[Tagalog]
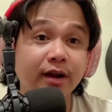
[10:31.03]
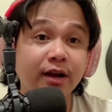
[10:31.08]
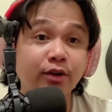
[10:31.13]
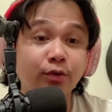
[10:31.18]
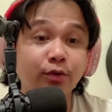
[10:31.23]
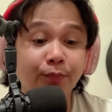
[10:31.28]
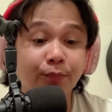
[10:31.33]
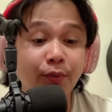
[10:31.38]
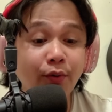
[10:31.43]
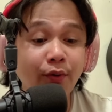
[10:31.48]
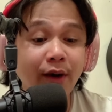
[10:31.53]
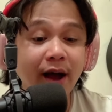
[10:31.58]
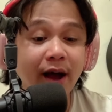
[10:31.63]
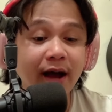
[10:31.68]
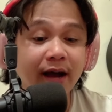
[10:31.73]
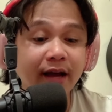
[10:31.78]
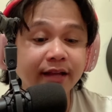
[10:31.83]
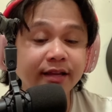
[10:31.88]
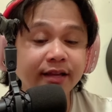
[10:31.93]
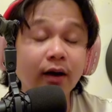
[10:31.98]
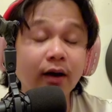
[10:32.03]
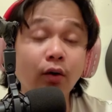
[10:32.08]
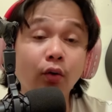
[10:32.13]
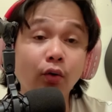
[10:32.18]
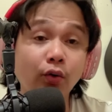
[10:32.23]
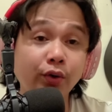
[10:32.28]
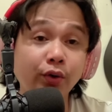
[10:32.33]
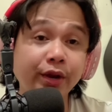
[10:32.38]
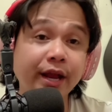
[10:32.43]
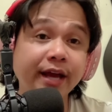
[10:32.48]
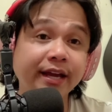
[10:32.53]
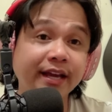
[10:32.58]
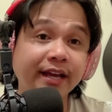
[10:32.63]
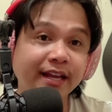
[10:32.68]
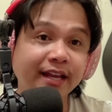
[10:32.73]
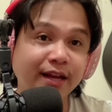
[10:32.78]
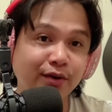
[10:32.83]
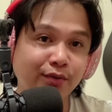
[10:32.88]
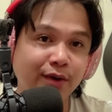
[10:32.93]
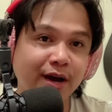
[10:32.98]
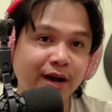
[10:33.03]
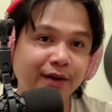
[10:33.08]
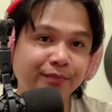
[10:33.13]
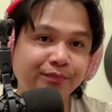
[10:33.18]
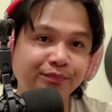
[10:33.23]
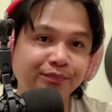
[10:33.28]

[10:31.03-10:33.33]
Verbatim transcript: ano po ang kanyang unang ginawa?